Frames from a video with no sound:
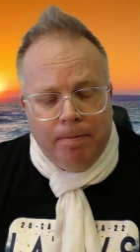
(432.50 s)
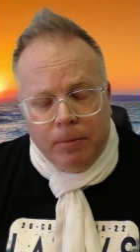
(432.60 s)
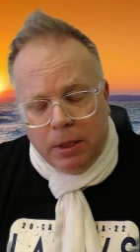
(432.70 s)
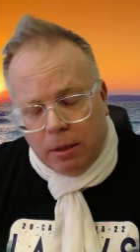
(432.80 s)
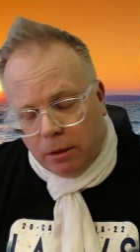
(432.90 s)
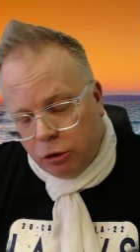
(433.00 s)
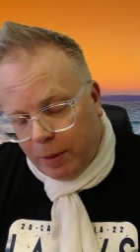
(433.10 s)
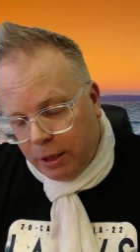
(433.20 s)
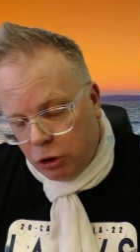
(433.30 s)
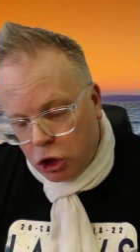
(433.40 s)
die
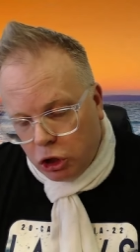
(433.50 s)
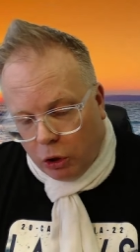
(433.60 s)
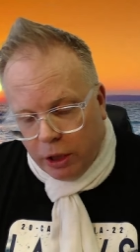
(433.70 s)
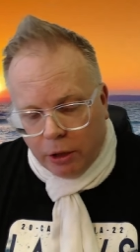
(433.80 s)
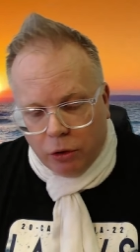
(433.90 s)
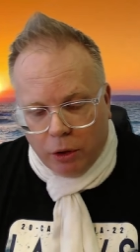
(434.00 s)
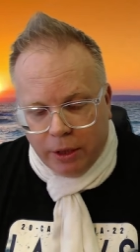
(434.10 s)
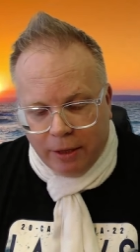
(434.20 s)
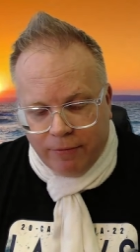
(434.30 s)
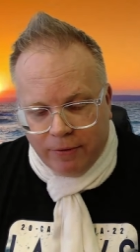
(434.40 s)
entsprechende Steuer dort
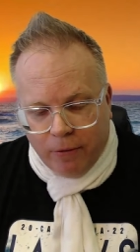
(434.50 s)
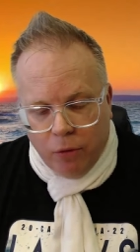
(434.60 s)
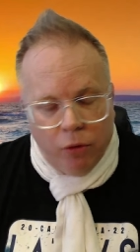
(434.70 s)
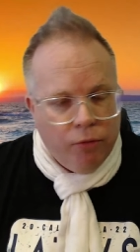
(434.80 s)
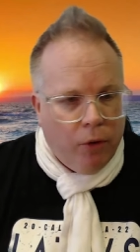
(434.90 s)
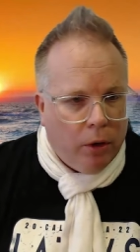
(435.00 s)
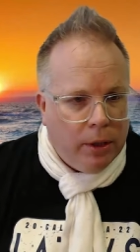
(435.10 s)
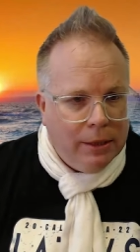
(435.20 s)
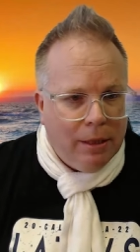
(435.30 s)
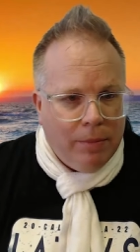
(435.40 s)
etwas erhöht worden
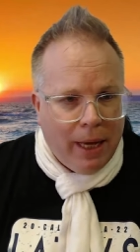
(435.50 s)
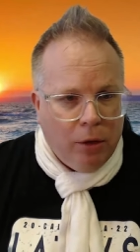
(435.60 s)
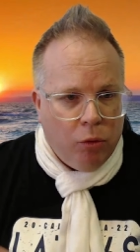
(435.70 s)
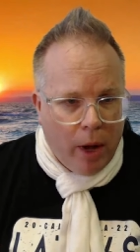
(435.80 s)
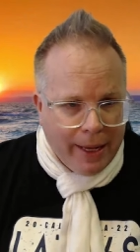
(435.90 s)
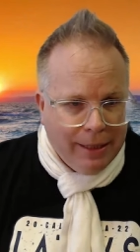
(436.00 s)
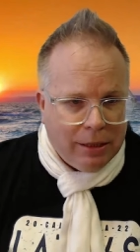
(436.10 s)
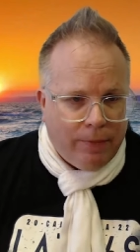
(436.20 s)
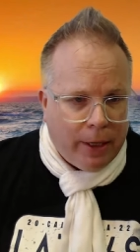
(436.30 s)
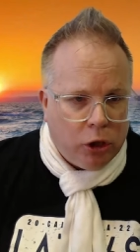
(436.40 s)
ist im Januar in
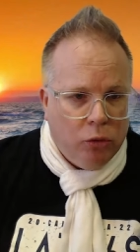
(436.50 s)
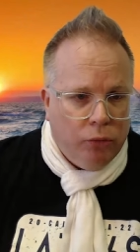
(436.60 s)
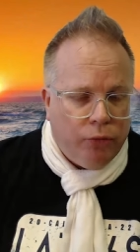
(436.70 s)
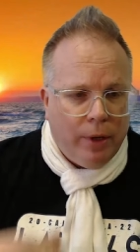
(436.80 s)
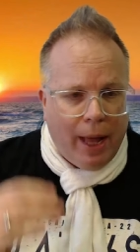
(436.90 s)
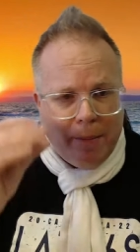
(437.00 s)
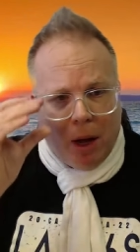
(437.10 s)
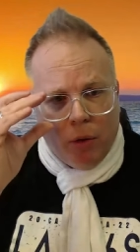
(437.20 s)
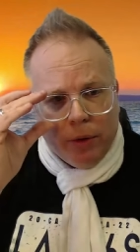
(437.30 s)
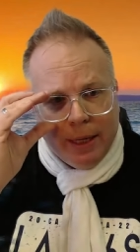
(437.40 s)
zwei Stufen,
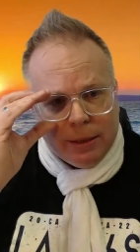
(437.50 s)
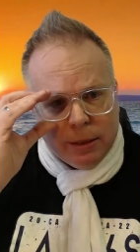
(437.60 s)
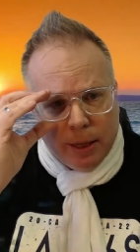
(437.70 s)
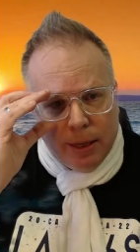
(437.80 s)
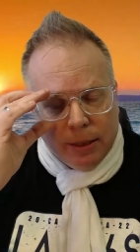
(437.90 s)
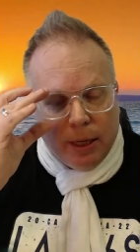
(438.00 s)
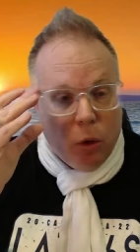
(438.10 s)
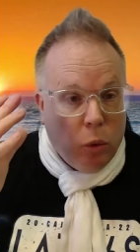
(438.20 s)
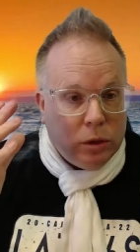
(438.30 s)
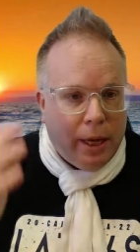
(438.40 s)
aber auch jetzt der
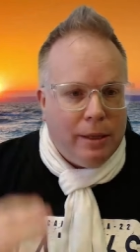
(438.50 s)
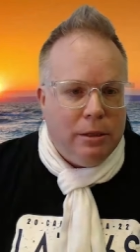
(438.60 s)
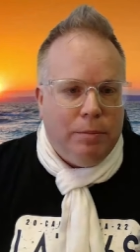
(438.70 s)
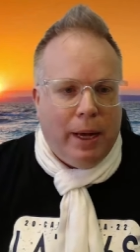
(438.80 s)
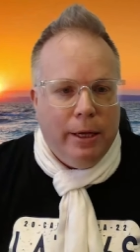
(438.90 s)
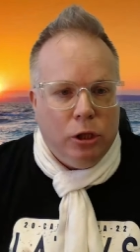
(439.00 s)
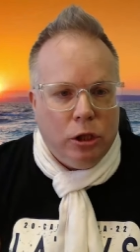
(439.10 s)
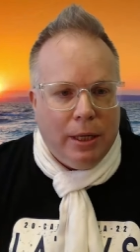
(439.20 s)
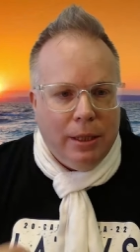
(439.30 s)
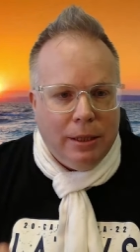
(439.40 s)
Großhandelspreis
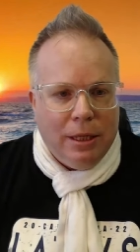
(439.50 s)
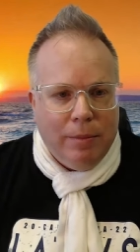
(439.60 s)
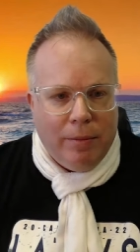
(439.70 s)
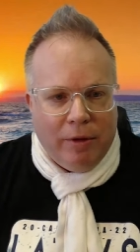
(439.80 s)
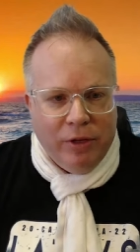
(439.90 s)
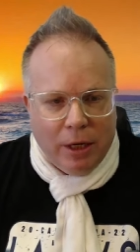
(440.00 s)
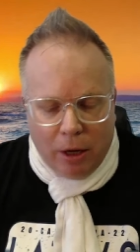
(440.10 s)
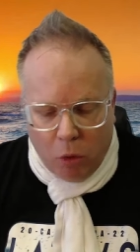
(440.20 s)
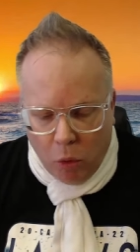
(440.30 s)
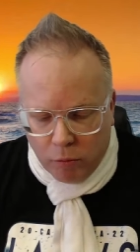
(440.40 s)
ständig immer mal wieder
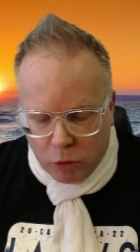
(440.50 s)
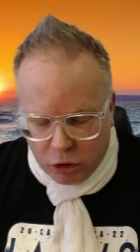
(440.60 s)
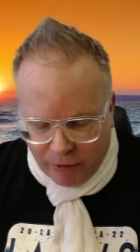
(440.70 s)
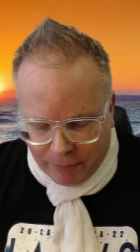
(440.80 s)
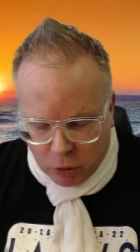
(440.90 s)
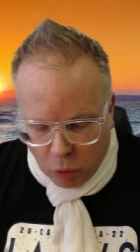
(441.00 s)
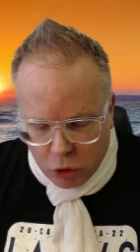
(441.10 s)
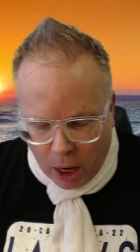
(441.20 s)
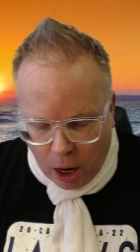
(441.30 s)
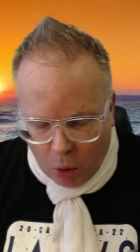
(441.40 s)
nach oben schwappt
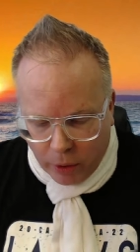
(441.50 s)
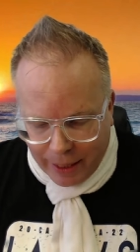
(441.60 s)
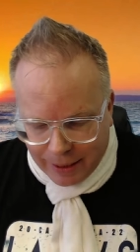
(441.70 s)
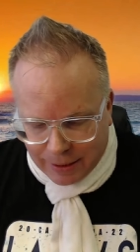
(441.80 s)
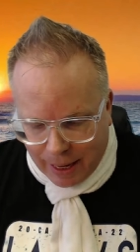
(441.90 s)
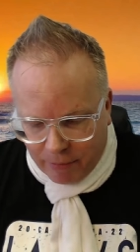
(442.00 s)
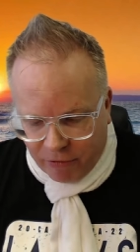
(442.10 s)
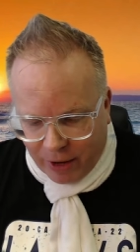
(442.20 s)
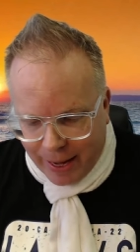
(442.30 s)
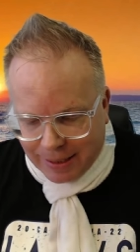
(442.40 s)
und auch jetzt am
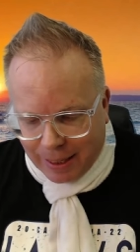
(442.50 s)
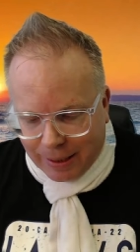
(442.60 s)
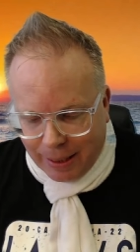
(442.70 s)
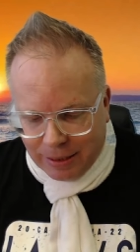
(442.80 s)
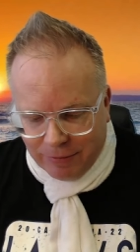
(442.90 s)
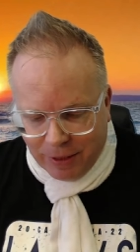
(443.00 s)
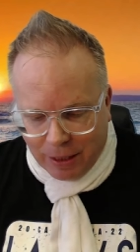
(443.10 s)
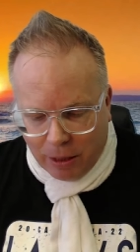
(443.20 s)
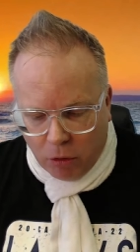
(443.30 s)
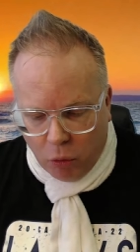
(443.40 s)
Freitag geht es wieder
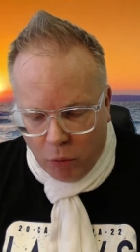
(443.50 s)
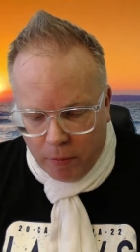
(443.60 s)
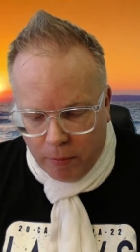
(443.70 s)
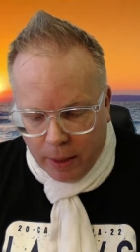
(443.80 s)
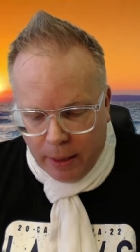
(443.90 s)
nach oben.